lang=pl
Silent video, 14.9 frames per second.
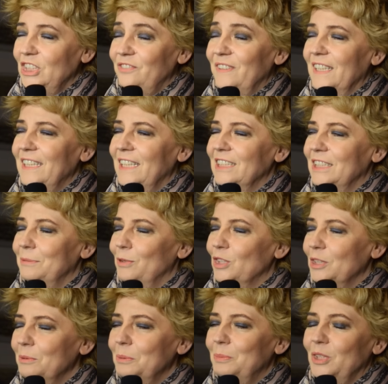i świata, że
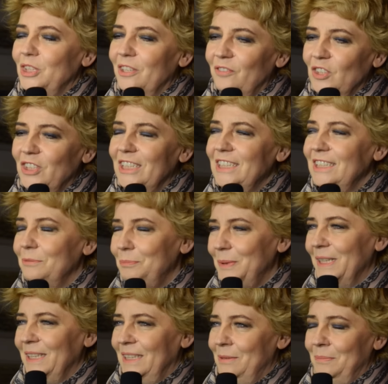możemy być nowoczesnym,
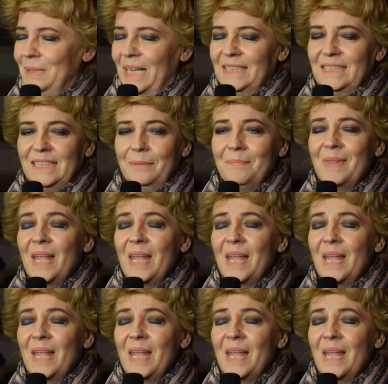pięknym miastem.